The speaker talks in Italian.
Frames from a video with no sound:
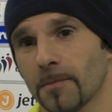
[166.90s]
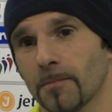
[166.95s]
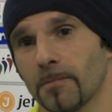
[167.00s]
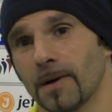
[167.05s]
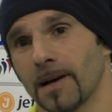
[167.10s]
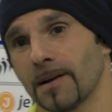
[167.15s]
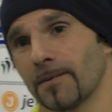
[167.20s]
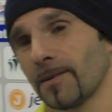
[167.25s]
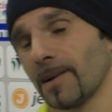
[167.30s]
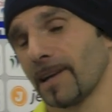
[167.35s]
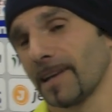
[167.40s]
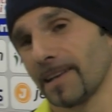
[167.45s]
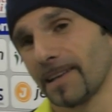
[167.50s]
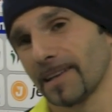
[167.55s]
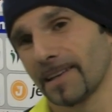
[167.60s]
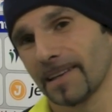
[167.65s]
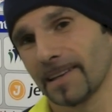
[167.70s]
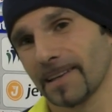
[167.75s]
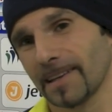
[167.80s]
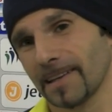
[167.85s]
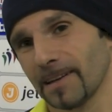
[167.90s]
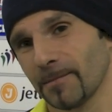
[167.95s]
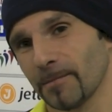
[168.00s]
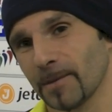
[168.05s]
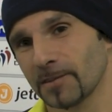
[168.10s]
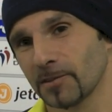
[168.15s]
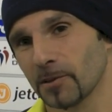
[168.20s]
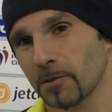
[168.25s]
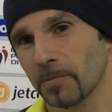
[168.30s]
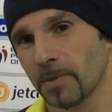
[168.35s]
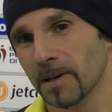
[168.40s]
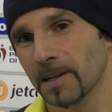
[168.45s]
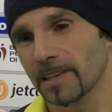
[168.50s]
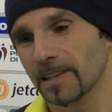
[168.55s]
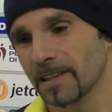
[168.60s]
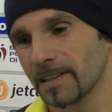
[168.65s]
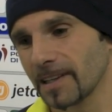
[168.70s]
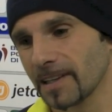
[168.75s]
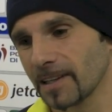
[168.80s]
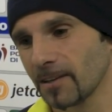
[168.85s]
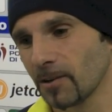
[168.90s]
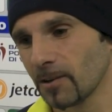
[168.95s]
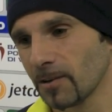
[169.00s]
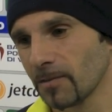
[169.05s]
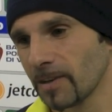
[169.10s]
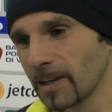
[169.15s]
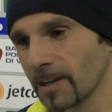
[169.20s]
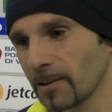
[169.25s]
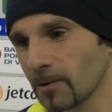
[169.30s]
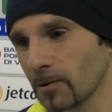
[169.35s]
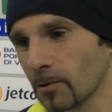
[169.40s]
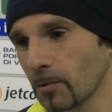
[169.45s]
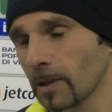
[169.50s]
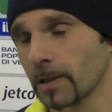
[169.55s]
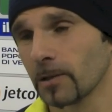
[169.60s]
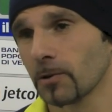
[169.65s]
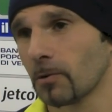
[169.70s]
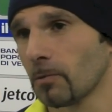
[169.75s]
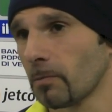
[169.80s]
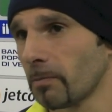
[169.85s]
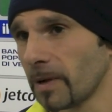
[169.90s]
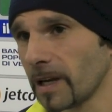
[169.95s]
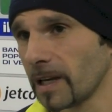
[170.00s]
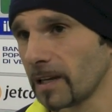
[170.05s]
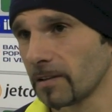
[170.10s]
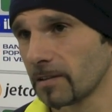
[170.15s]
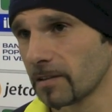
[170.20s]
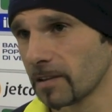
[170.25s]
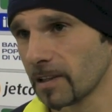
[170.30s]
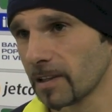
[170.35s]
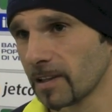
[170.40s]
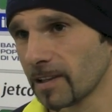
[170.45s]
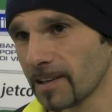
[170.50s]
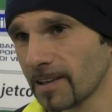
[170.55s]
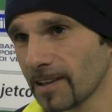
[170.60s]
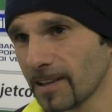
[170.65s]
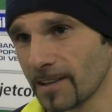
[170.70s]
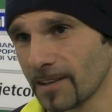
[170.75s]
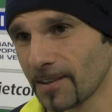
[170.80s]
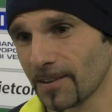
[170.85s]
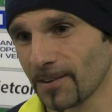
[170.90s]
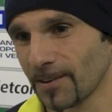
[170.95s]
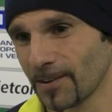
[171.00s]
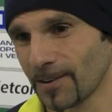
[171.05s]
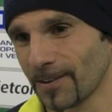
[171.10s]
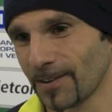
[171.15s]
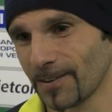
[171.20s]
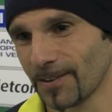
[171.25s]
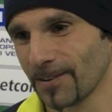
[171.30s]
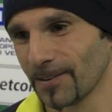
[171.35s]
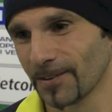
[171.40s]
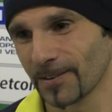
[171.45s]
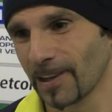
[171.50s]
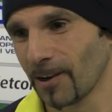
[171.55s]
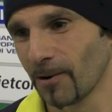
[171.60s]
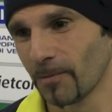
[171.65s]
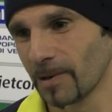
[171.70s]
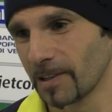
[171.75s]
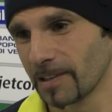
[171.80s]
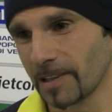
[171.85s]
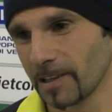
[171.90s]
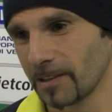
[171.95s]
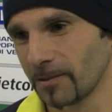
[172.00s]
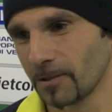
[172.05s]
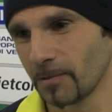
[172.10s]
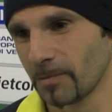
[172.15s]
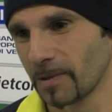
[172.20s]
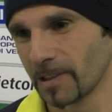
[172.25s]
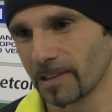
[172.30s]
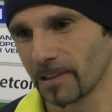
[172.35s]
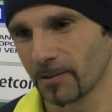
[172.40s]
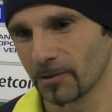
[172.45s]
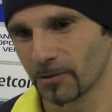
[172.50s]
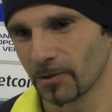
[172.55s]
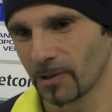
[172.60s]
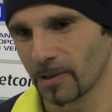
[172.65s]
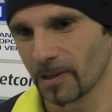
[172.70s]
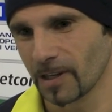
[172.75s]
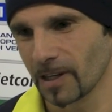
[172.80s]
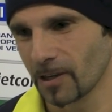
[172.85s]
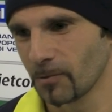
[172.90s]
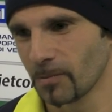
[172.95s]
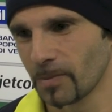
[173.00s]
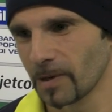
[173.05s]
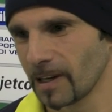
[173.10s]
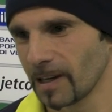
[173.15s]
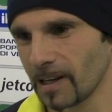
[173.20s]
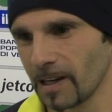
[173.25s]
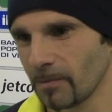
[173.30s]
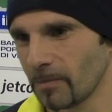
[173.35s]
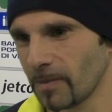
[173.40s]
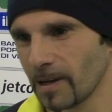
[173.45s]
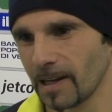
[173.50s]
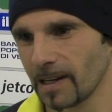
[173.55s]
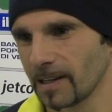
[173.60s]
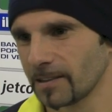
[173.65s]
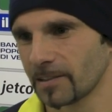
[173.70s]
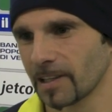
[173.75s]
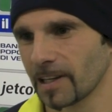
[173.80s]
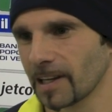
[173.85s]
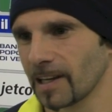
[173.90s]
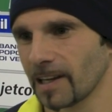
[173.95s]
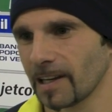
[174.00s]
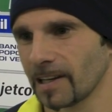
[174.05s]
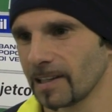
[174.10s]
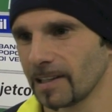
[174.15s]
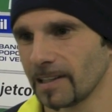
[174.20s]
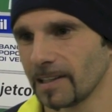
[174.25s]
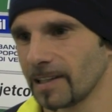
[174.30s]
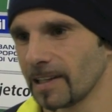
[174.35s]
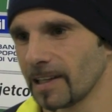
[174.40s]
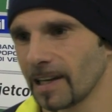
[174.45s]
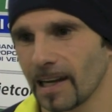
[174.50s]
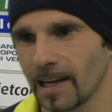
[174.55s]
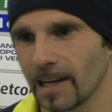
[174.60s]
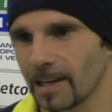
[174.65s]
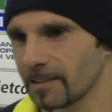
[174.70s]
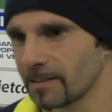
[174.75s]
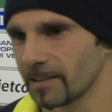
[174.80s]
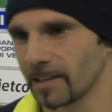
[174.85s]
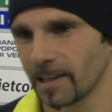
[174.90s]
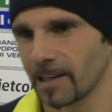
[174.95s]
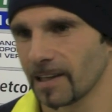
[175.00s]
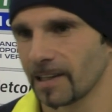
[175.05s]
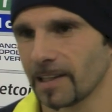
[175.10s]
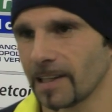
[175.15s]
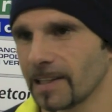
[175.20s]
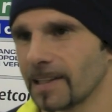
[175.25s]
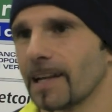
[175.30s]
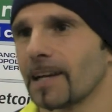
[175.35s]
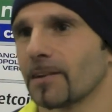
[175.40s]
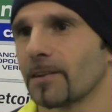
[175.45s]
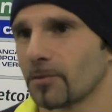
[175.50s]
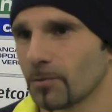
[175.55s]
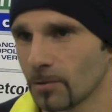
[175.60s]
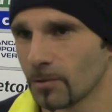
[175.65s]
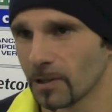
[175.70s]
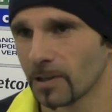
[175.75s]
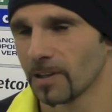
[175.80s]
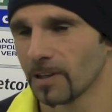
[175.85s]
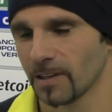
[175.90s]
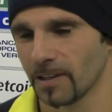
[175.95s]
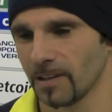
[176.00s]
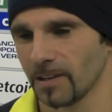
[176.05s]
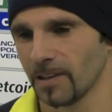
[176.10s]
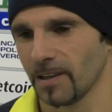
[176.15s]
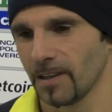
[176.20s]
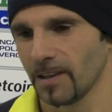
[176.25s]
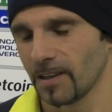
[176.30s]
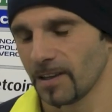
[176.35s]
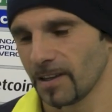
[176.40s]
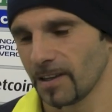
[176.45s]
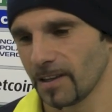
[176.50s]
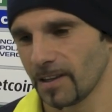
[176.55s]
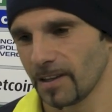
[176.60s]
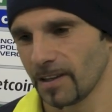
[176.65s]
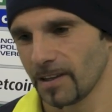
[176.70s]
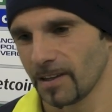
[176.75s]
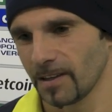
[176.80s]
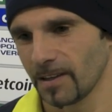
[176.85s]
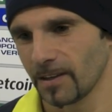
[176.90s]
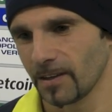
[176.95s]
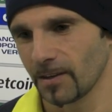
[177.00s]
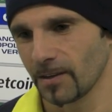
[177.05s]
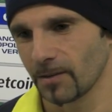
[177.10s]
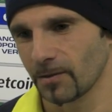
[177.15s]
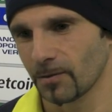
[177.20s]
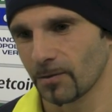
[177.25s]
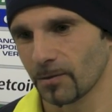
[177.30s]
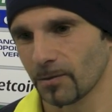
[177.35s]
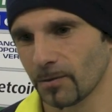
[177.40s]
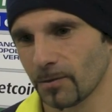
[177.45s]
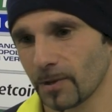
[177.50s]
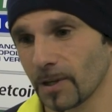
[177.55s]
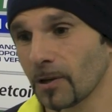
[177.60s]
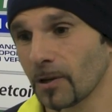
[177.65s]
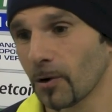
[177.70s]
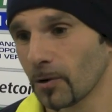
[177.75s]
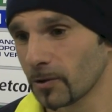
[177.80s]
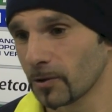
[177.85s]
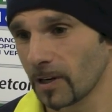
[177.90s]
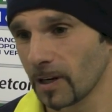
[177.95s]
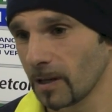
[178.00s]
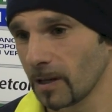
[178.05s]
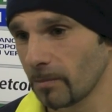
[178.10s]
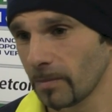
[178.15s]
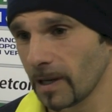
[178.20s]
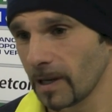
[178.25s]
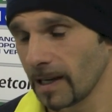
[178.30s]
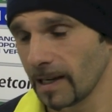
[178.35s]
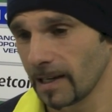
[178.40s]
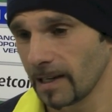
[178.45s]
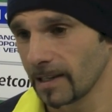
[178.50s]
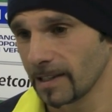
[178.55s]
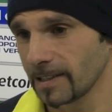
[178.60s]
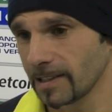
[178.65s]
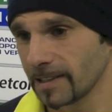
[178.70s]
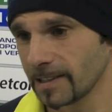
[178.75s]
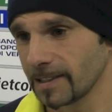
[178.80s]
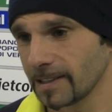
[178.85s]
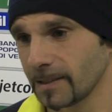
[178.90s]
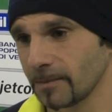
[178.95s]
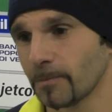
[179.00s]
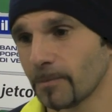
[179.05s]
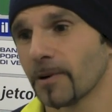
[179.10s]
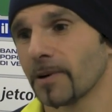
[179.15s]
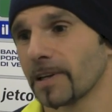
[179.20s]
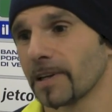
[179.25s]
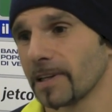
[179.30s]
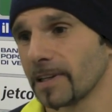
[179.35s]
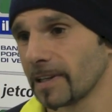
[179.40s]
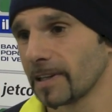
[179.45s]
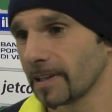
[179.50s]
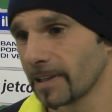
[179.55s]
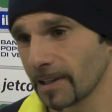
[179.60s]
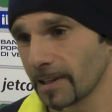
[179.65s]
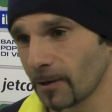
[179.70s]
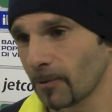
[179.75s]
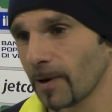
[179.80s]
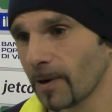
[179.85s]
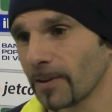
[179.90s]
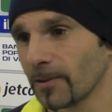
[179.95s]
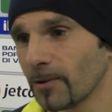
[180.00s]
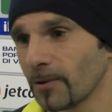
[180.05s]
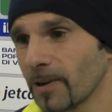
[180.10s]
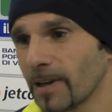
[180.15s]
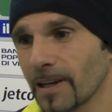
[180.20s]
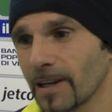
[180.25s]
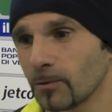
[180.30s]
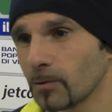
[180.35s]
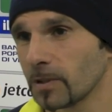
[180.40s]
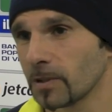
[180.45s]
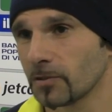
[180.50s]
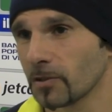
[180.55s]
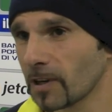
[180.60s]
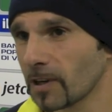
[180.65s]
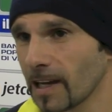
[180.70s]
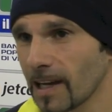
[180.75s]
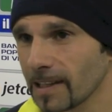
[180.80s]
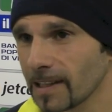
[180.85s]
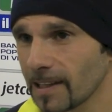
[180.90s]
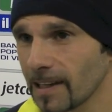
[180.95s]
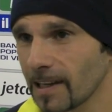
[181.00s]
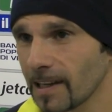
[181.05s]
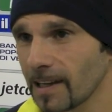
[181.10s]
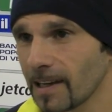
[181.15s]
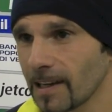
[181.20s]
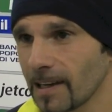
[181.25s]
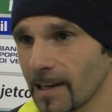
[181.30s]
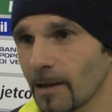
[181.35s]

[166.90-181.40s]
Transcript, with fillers: Ma guarda, eh, la maggior parte dei gol vengono quando non pensi. Eh, io non, stavo pensando, io pensavo solo a recuperare la palla, a cercare di tirare, a cercare di andare sul, eh, sul incontro alla palla. E eh, poi quando è la tua giornata